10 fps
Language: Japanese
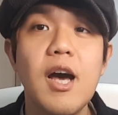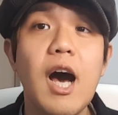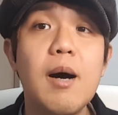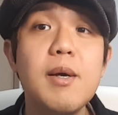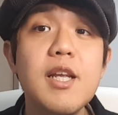
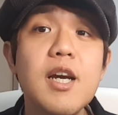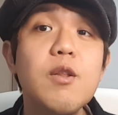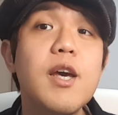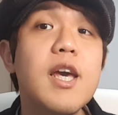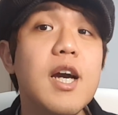アメリカ
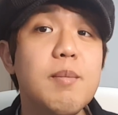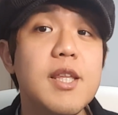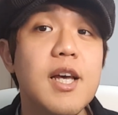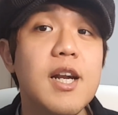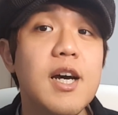の映画見
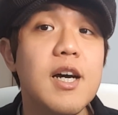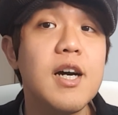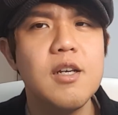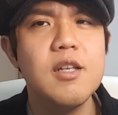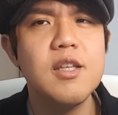たら、
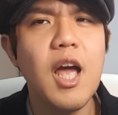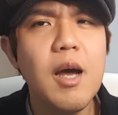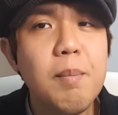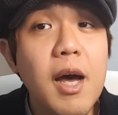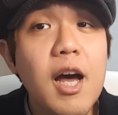た
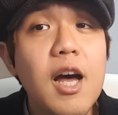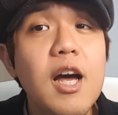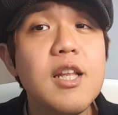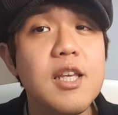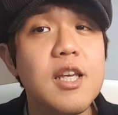
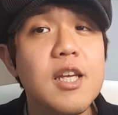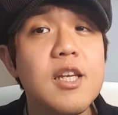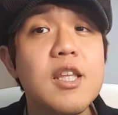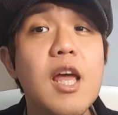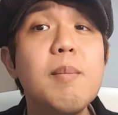まーに
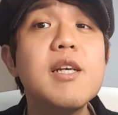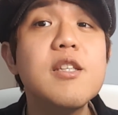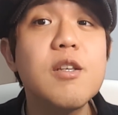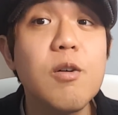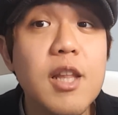出ま
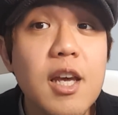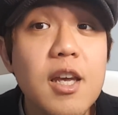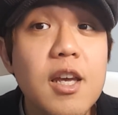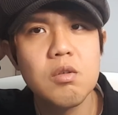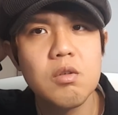すよ
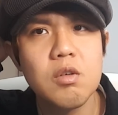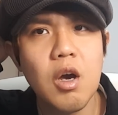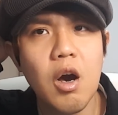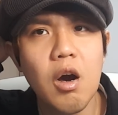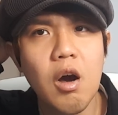ね。い
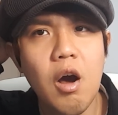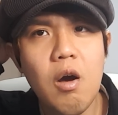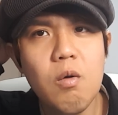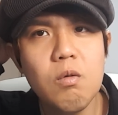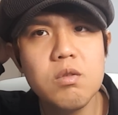や、韓
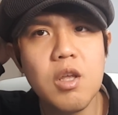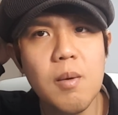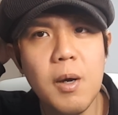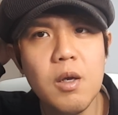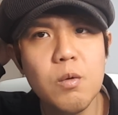国
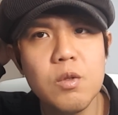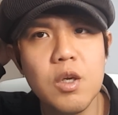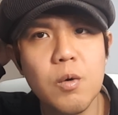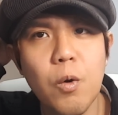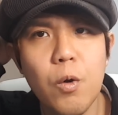狭いのに
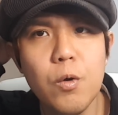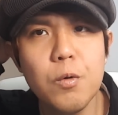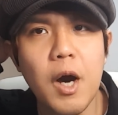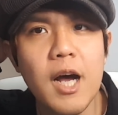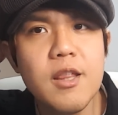こういう
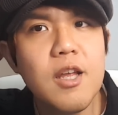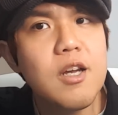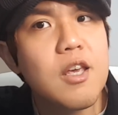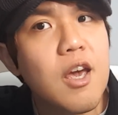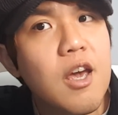のあったっ
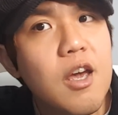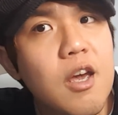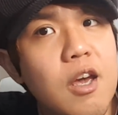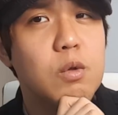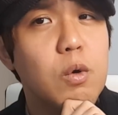け？
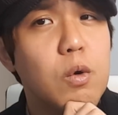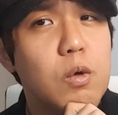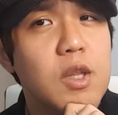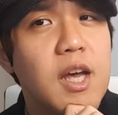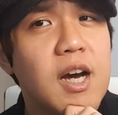とこ
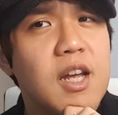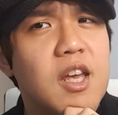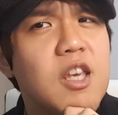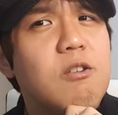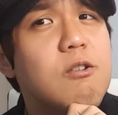ろであれ
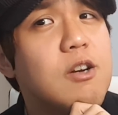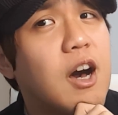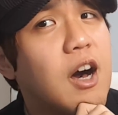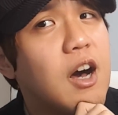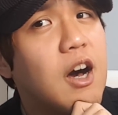いく
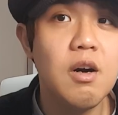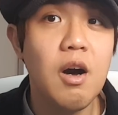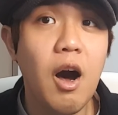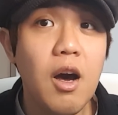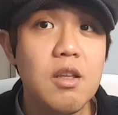ら？
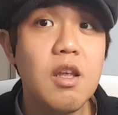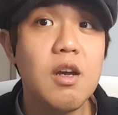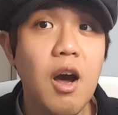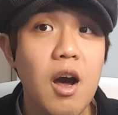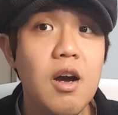あえて
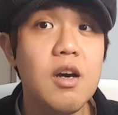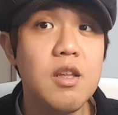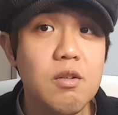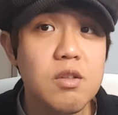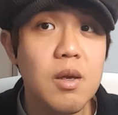考え
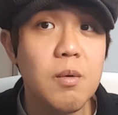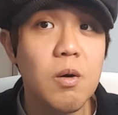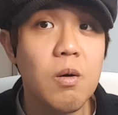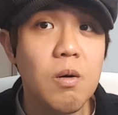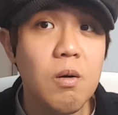なくて
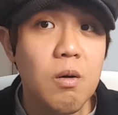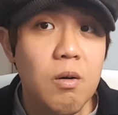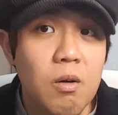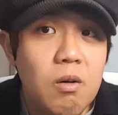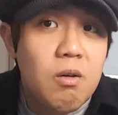も
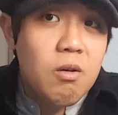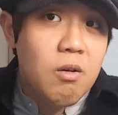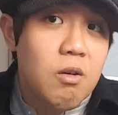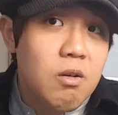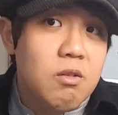
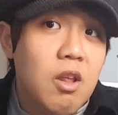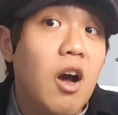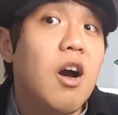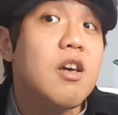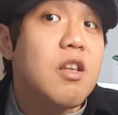
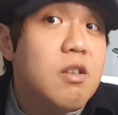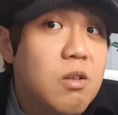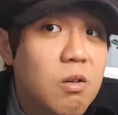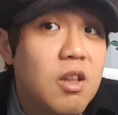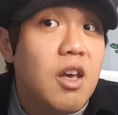高いで
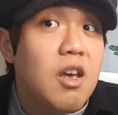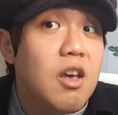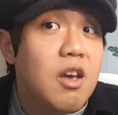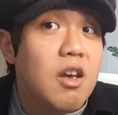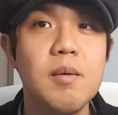すよね。
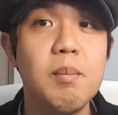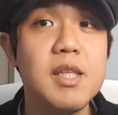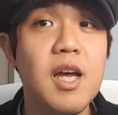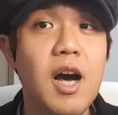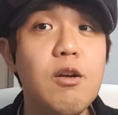ま
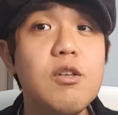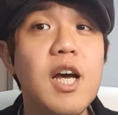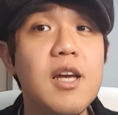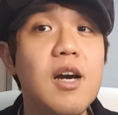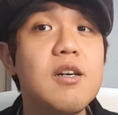たある
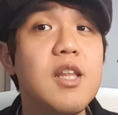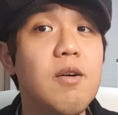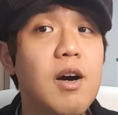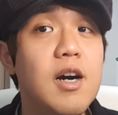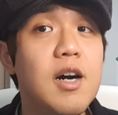大学で
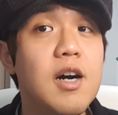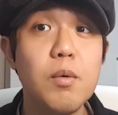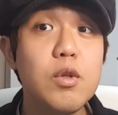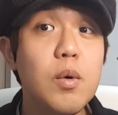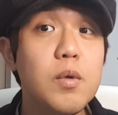は、
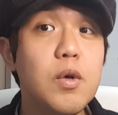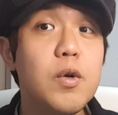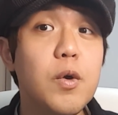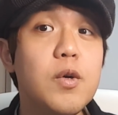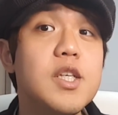もともと
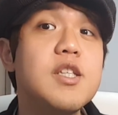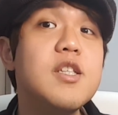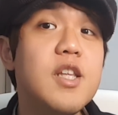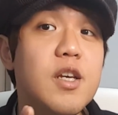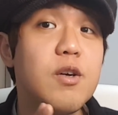寮に住
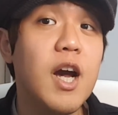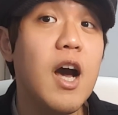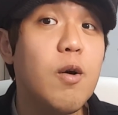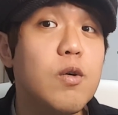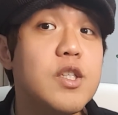んでいる
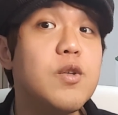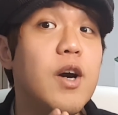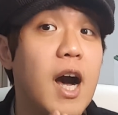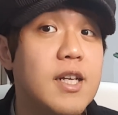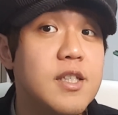韓国人の
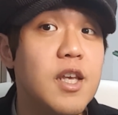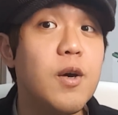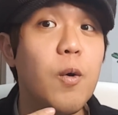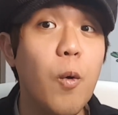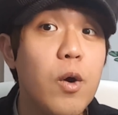学生
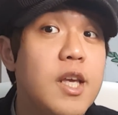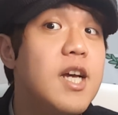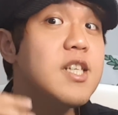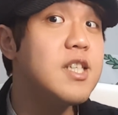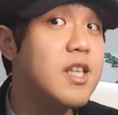を追い
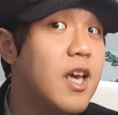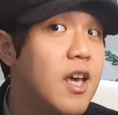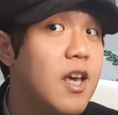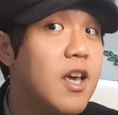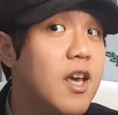出し
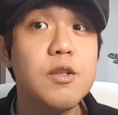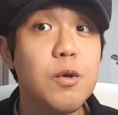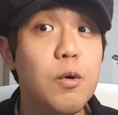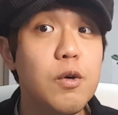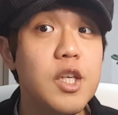て、そ
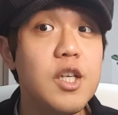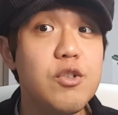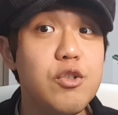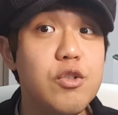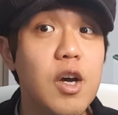こに
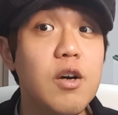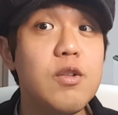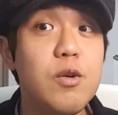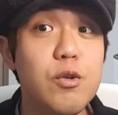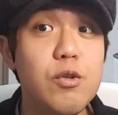中学
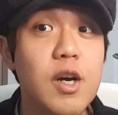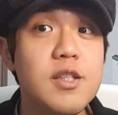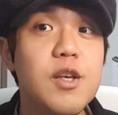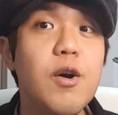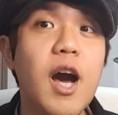の留学
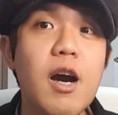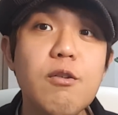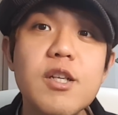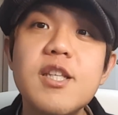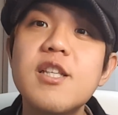生を隔
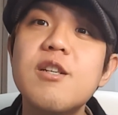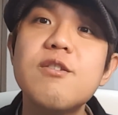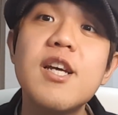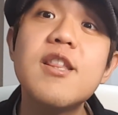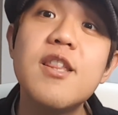離させるん
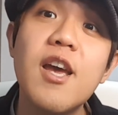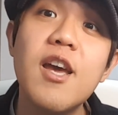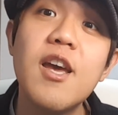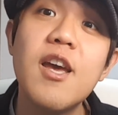だって。